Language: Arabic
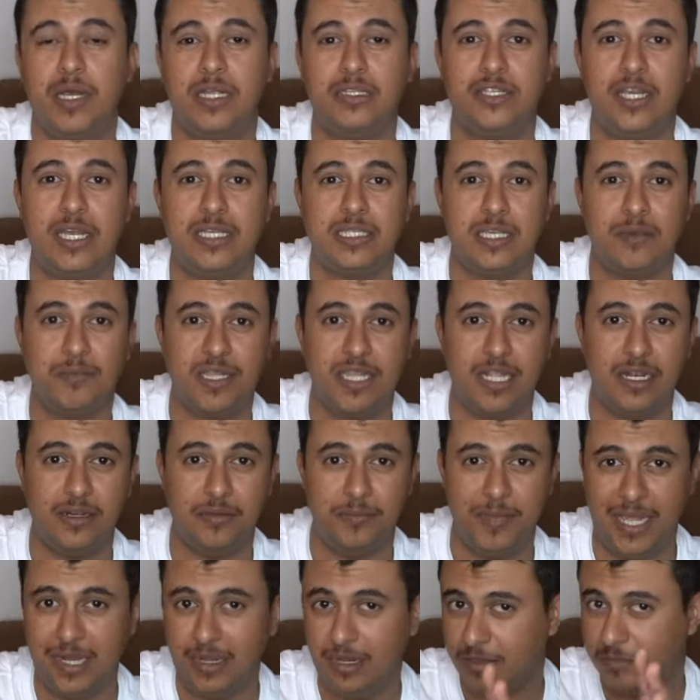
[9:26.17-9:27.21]
جهازك مثلا
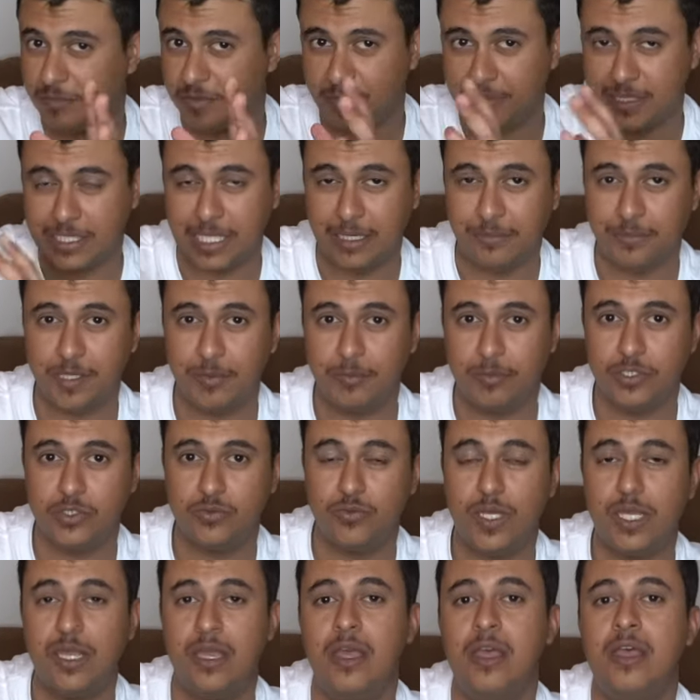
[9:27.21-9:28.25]
معلق مثل ما تكلمنا قبل
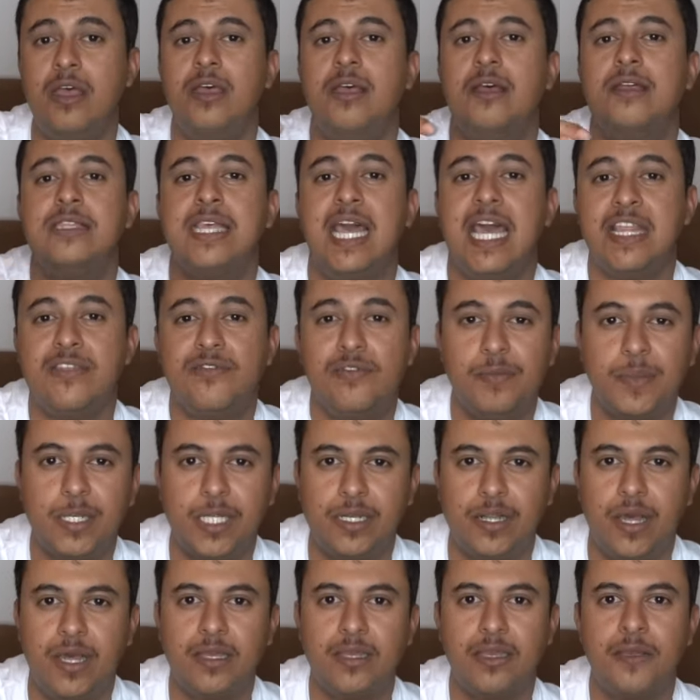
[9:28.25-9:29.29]
شوي تحذفه من
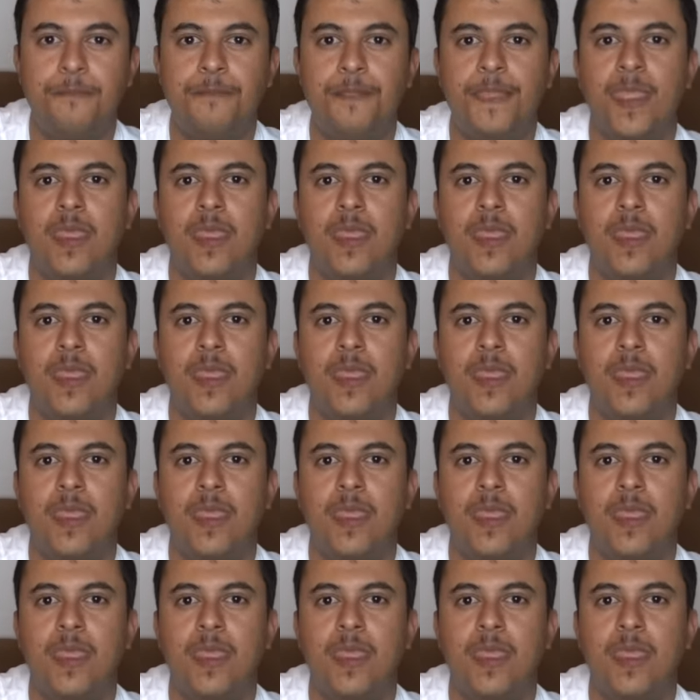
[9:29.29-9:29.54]
هناك